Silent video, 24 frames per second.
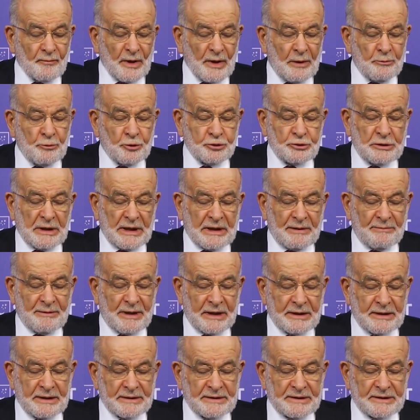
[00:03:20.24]
Muhterem
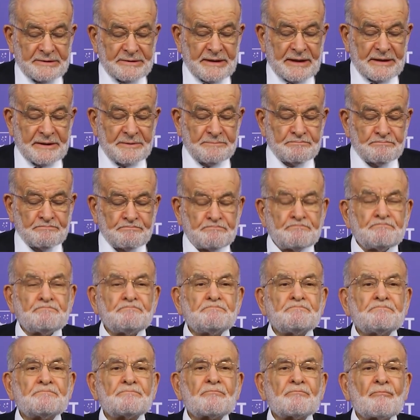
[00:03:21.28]
arkadaşlarım,
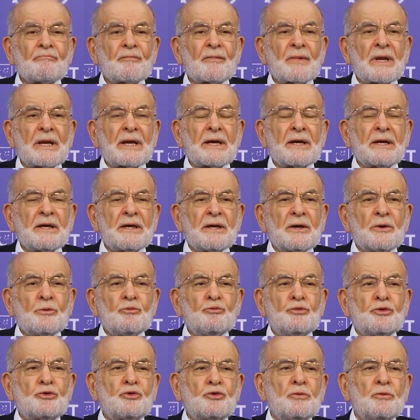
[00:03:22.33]

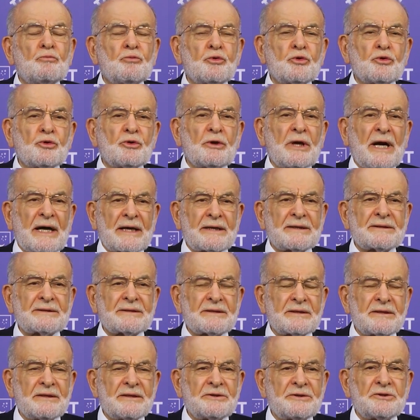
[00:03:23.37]
bütün bunlar
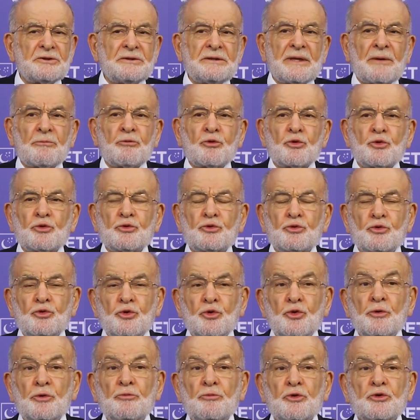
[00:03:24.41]
içinde
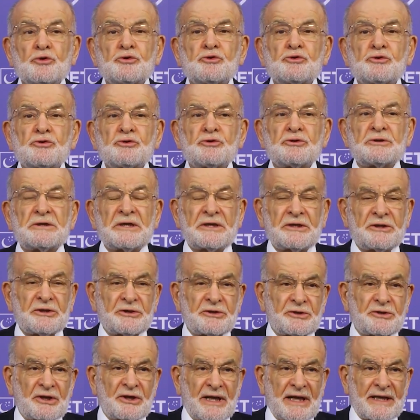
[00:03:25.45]
bulunduğumuz
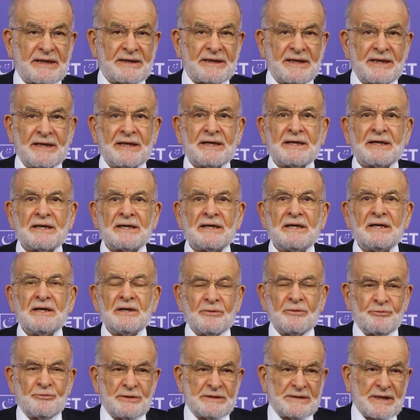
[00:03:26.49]
sıkıntıları
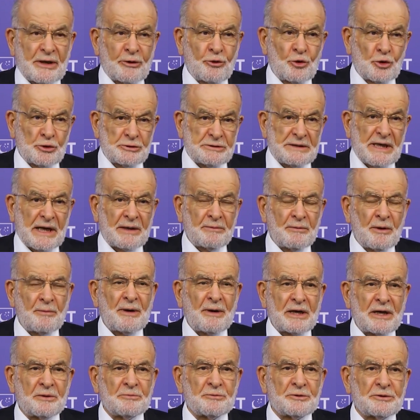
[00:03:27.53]
bize gösterme
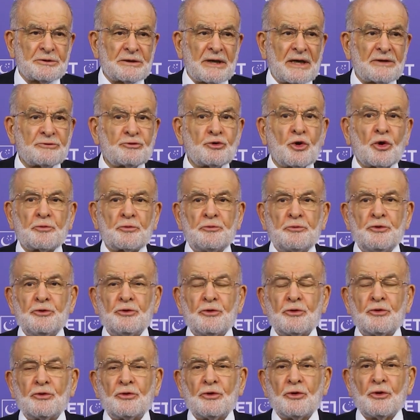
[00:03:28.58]
bakımından çok
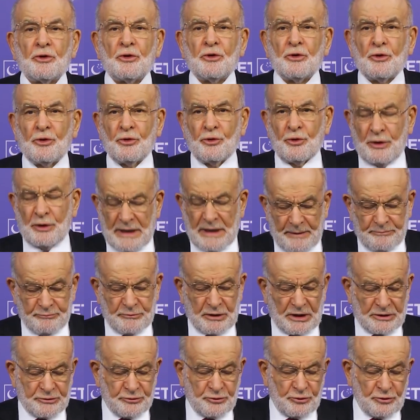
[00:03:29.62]
büyük önem
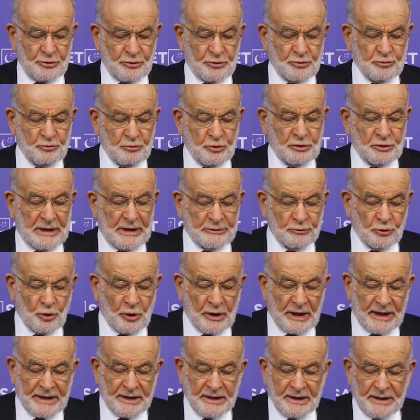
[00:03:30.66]
taşıyor. Bundan
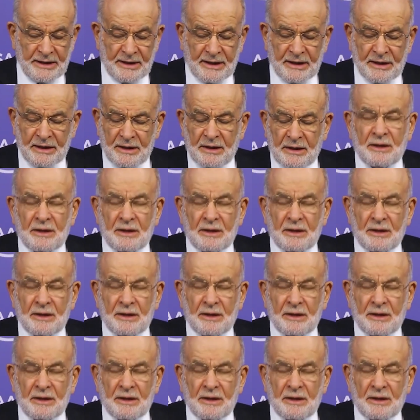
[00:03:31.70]
dolayı